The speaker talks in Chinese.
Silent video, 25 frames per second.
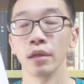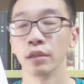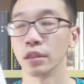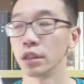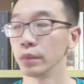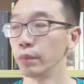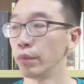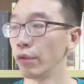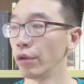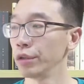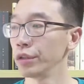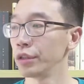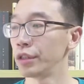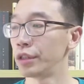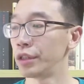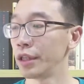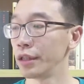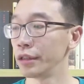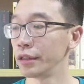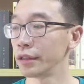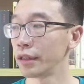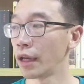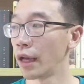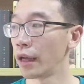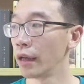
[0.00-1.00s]
只不过是
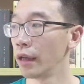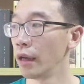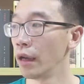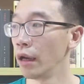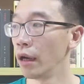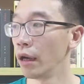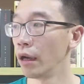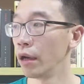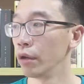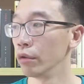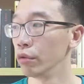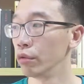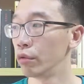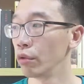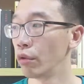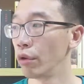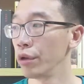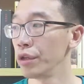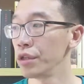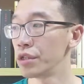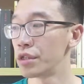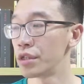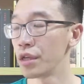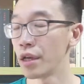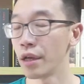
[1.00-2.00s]
现在很
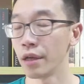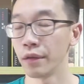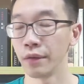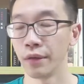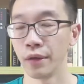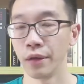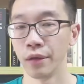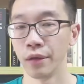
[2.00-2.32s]
多一些